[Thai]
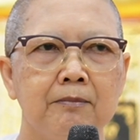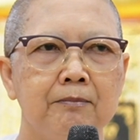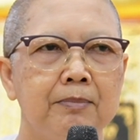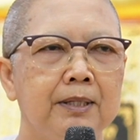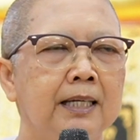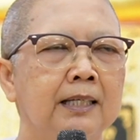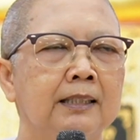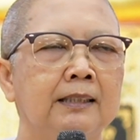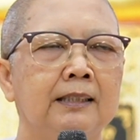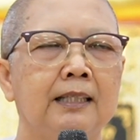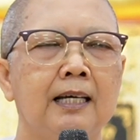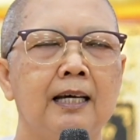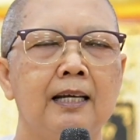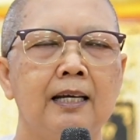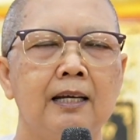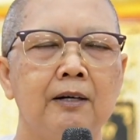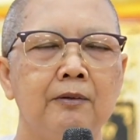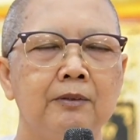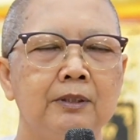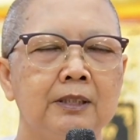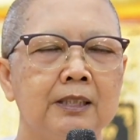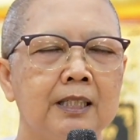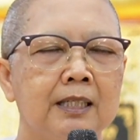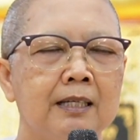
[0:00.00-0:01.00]
เพียงแต่เรา
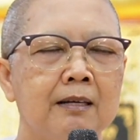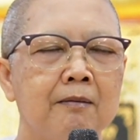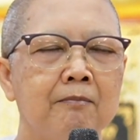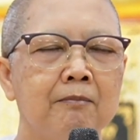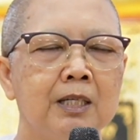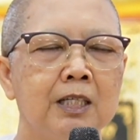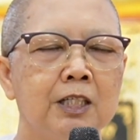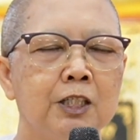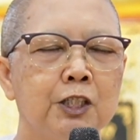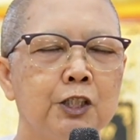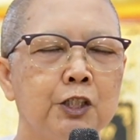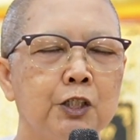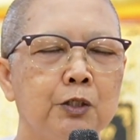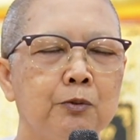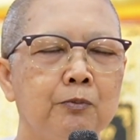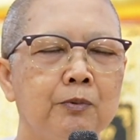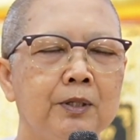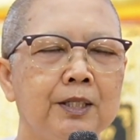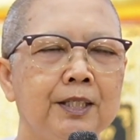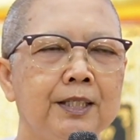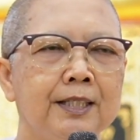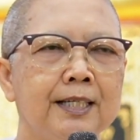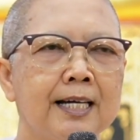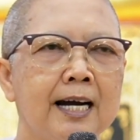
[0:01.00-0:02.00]
จะดำเนินชี
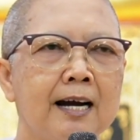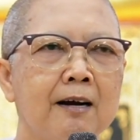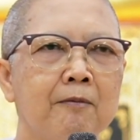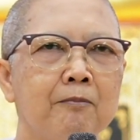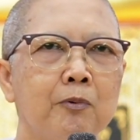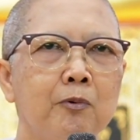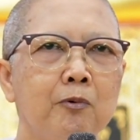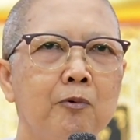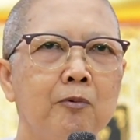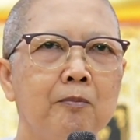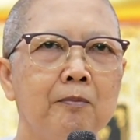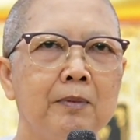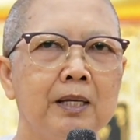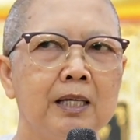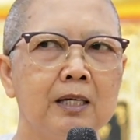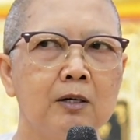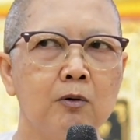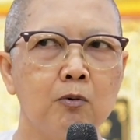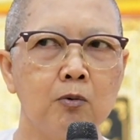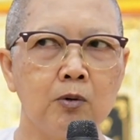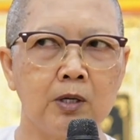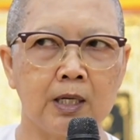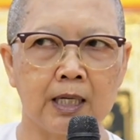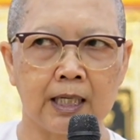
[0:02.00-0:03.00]
วิตอย่างผู้มี
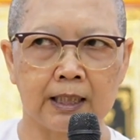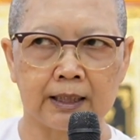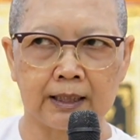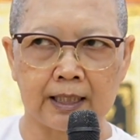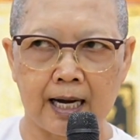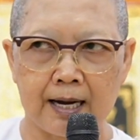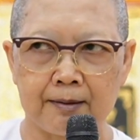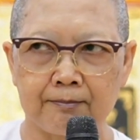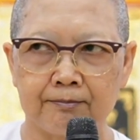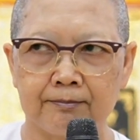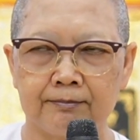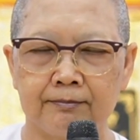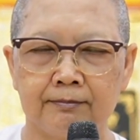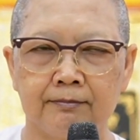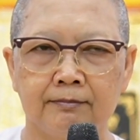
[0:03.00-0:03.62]
คุณธรรม